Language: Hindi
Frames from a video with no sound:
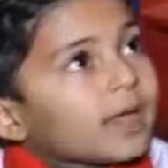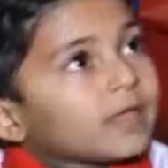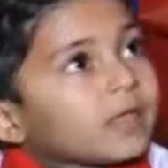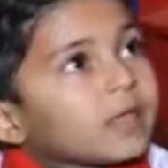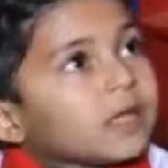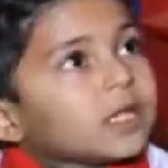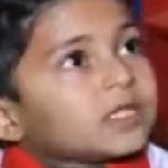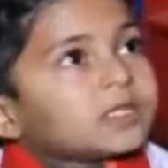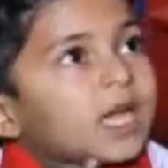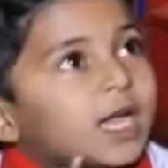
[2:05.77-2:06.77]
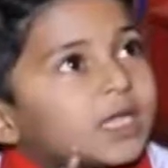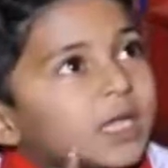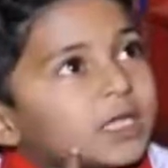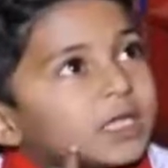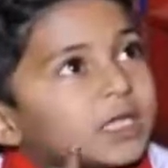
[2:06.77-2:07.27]
फैज
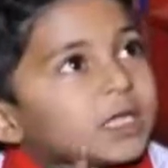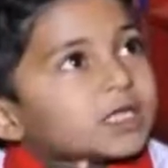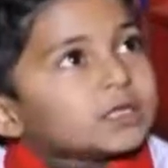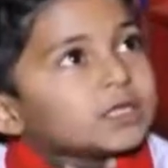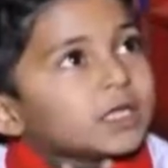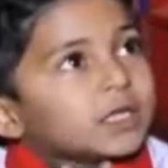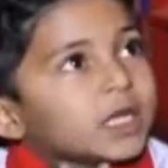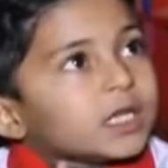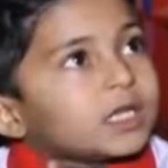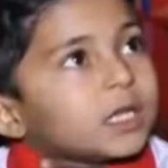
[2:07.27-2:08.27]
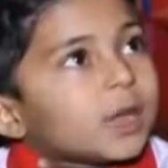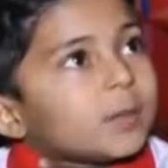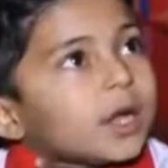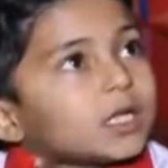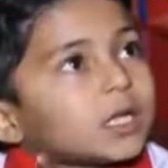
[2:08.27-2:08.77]
शहादत जन्नत
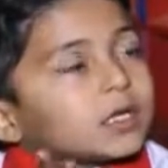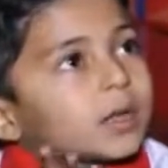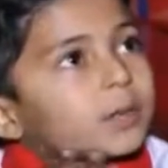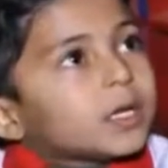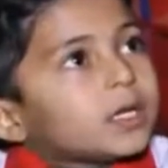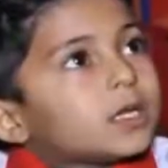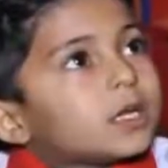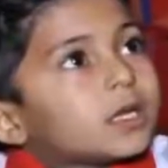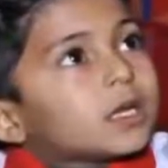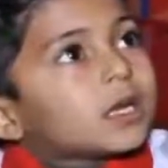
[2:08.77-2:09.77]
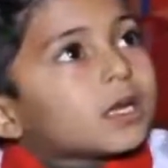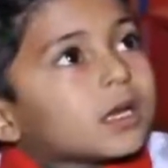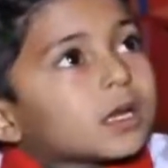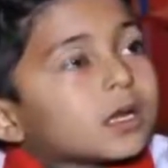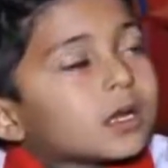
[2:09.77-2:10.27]
अमानत अमीन
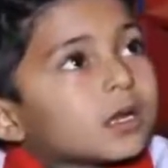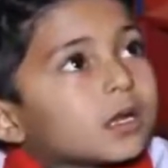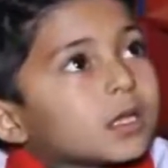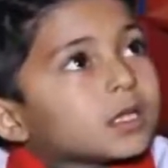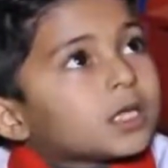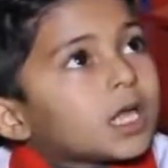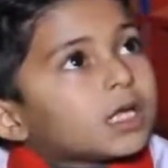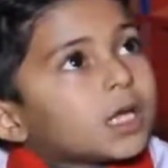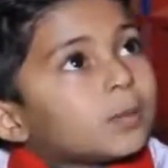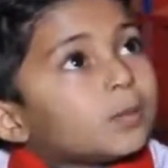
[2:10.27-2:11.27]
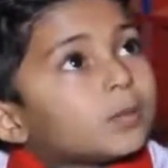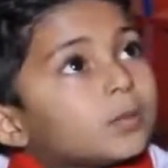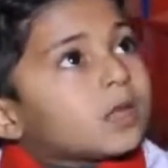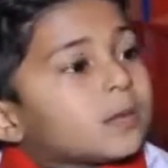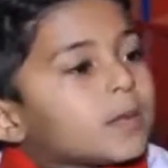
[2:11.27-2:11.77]
पहला कलमा कौन सा
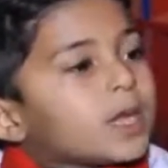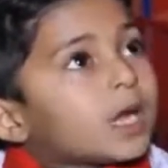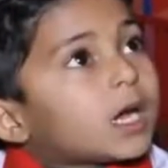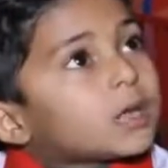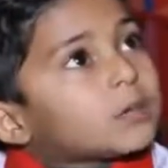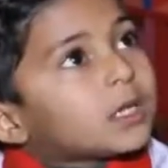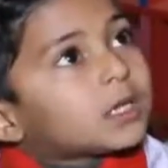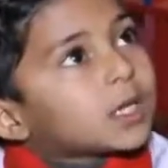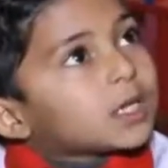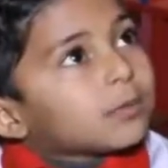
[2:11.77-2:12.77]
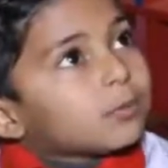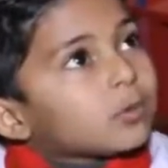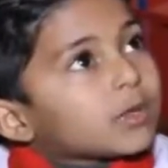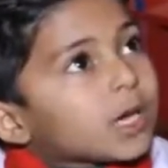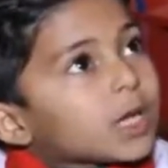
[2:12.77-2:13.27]
तैयब पहला कलमा
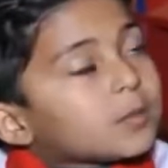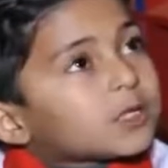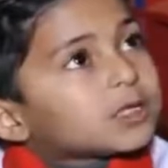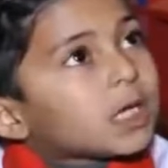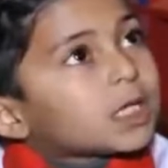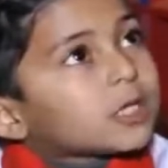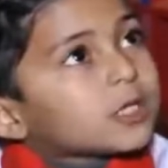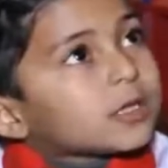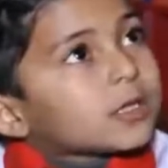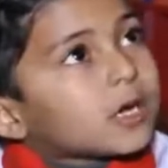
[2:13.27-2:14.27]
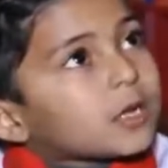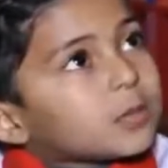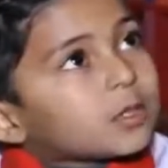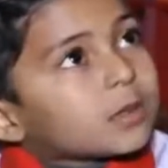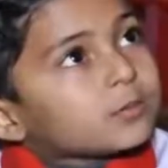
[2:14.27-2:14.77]
तैयब दूसरा कलमा शहादत
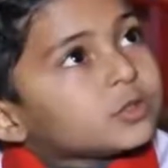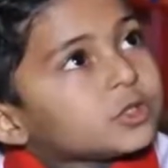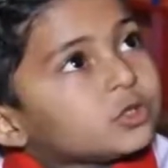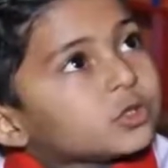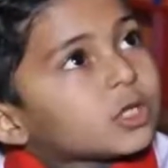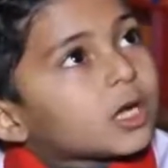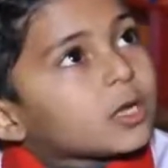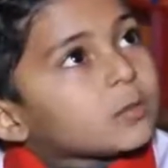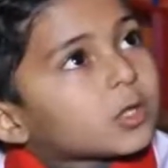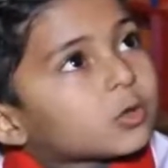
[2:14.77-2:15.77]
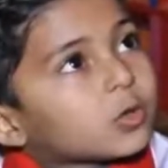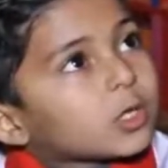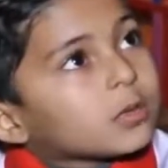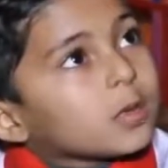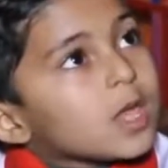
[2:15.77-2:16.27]
तीसरा कलमा तमजीद चौथा कलमा
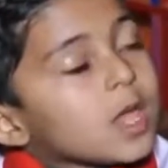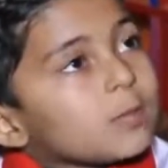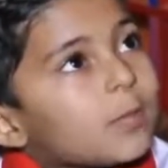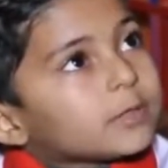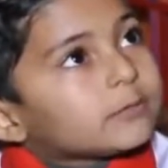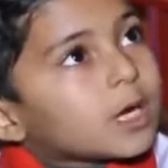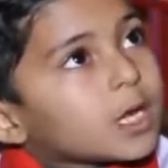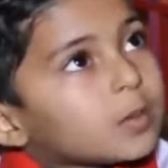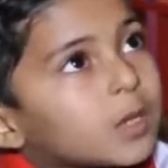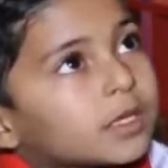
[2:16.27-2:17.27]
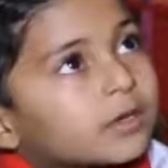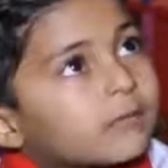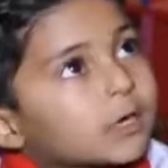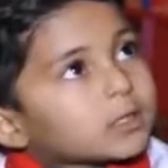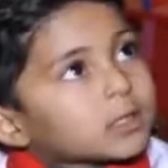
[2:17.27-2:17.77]
तोहिद पांचवा
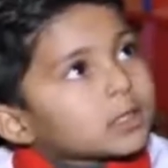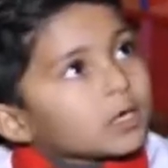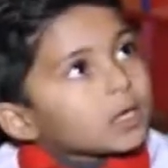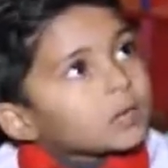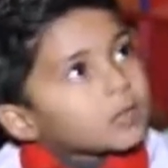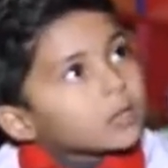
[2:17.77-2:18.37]
कलमा सकबार छठा